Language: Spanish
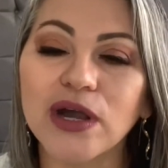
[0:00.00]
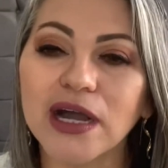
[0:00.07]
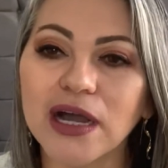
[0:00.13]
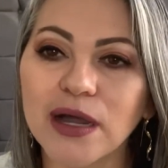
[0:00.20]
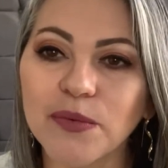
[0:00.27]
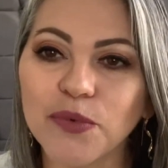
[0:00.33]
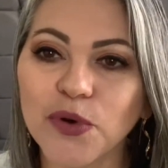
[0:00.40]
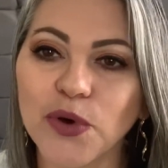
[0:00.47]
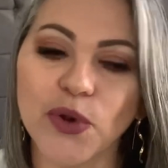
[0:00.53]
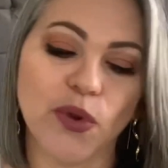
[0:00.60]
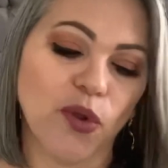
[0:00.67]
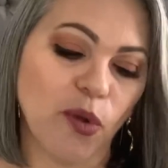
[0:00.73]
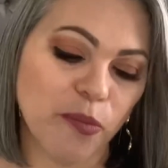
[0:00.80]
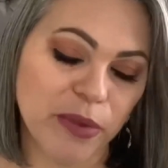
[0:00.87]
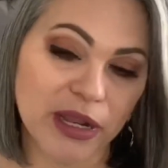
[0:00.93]
jabón
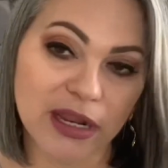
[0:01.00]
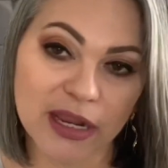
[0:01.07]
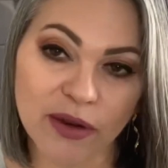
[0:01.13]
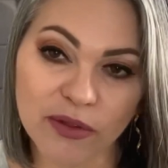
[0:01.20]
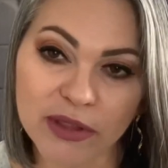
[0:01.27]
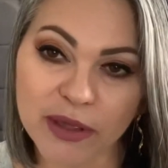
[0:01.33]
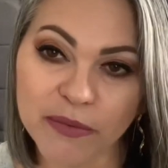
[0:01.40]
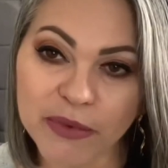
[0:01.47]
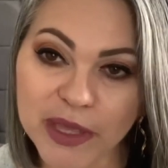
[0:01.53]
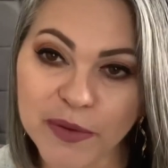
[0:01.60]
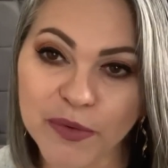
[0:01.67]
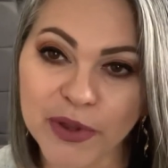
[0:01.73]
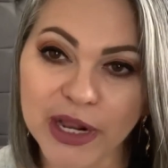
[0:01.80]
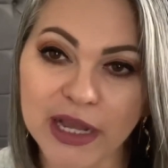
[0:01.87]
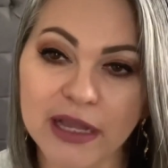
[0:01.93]
con veneno de
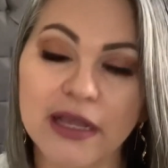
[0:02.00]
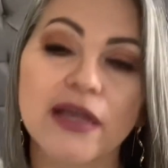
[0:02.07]
víbora,